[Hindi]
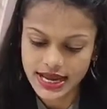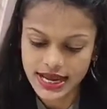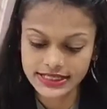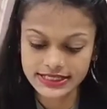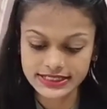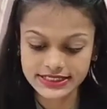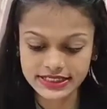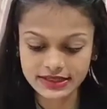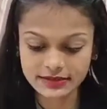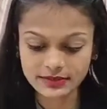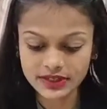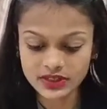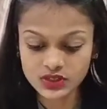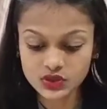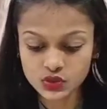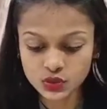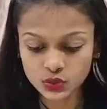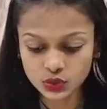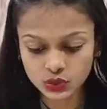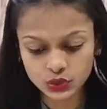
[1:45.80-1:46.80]
एनसीबी
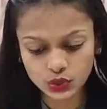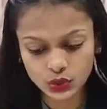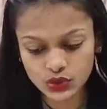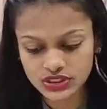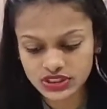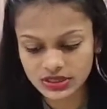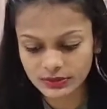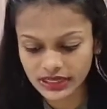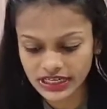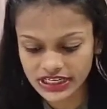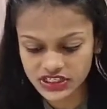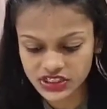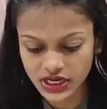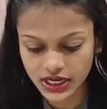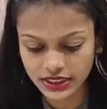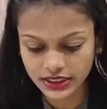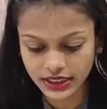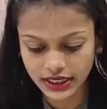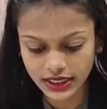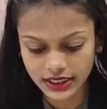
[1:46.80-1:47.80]
सूत्रों से मिली
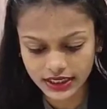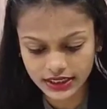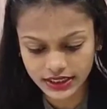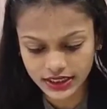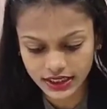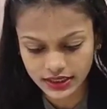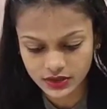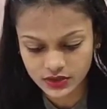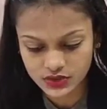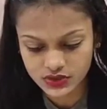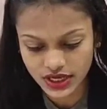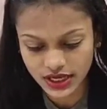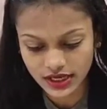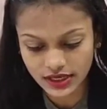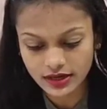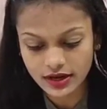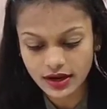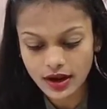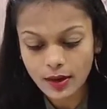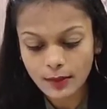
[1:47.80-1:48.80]
जानकारी के
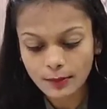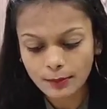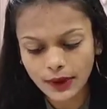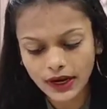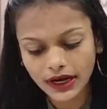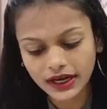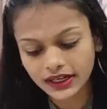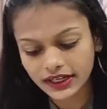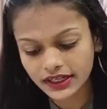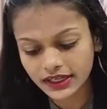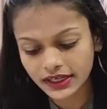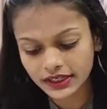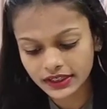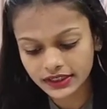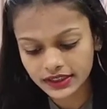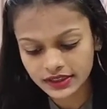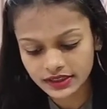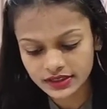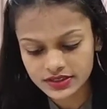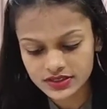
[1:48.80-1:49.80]
अनुसार पकड़े गए
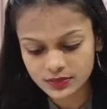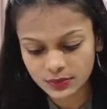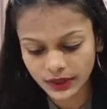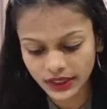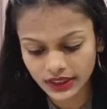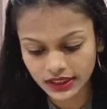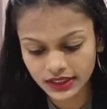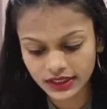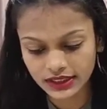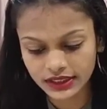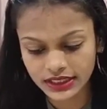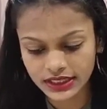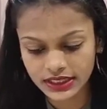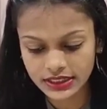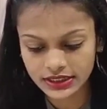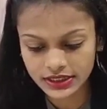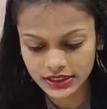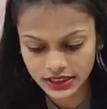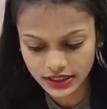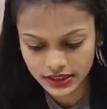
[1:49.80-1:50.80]
ड्रग्स पेडलर की
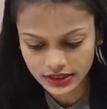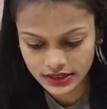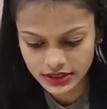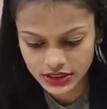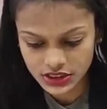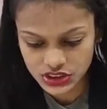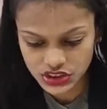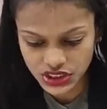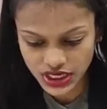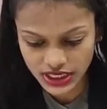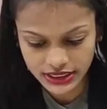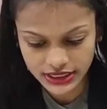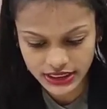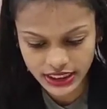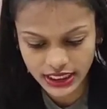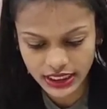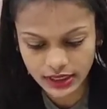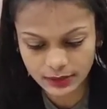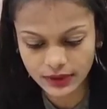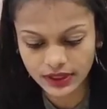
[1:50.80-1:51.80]
नि,
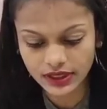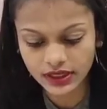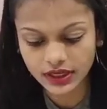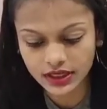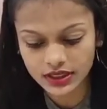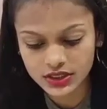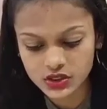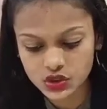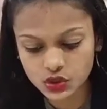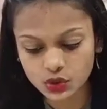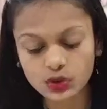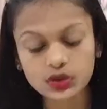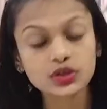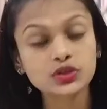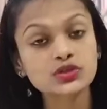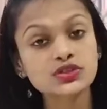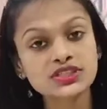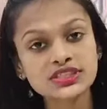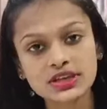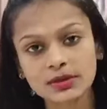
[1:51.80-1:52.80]
निशानदेही पर करण जौहर
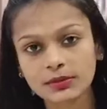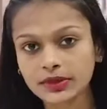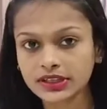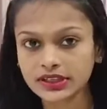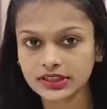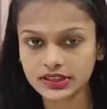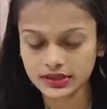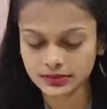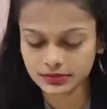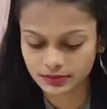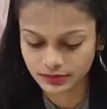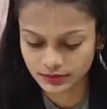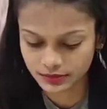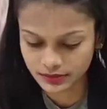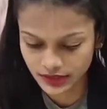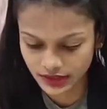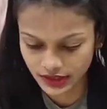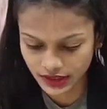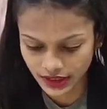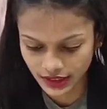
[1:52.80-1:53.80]
को समन
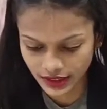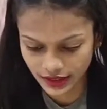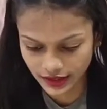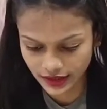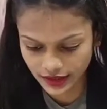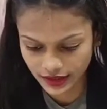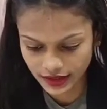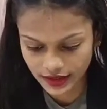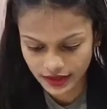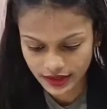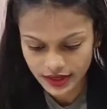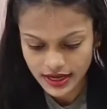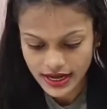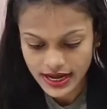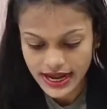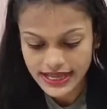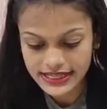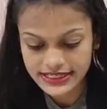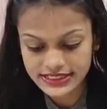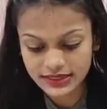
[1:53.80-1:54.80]
दिया गया है
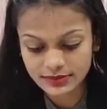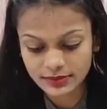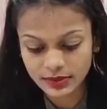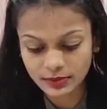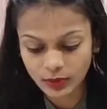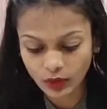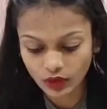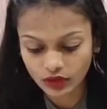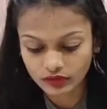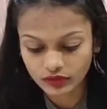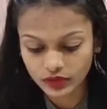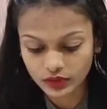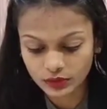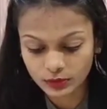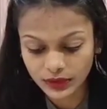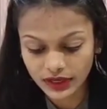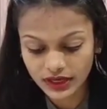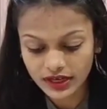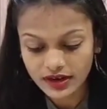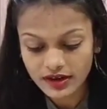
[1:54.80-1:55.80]
एनसीबी बॉलीवुड
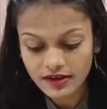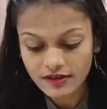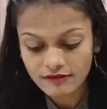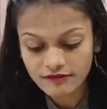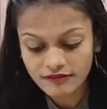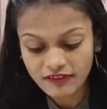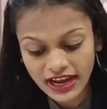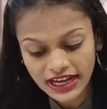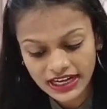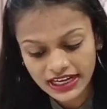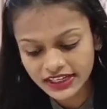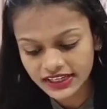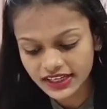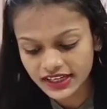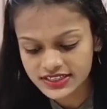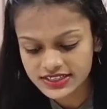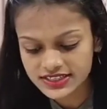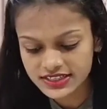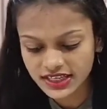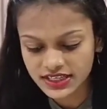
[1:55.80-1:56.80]
में फैले
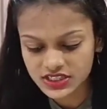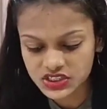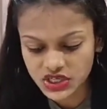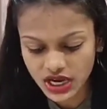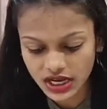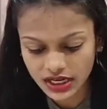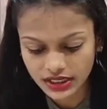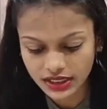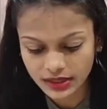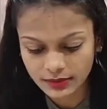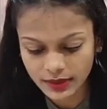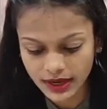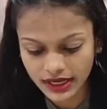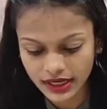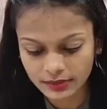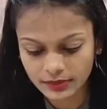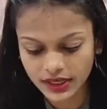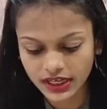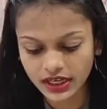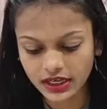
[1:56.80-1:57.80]
ड्रग्स के जाल के
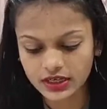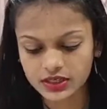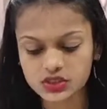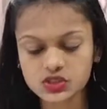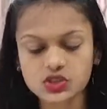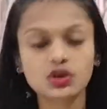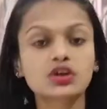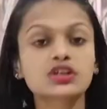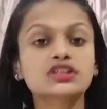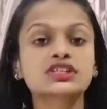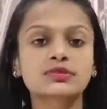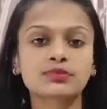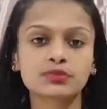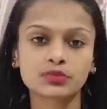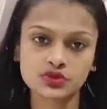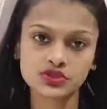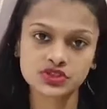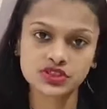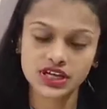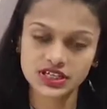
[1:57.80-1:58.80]
बारे में करण जौहर से
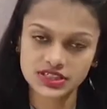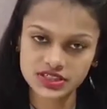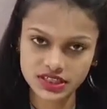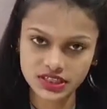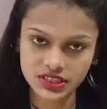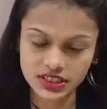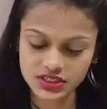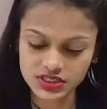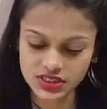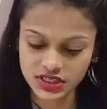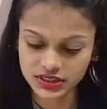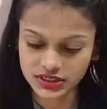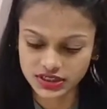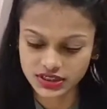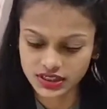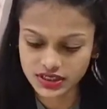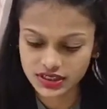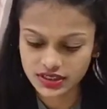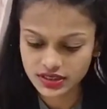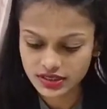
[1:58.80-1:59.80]
पूछताछ करना चाहती
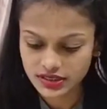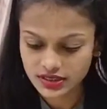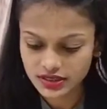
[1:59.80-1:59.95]
है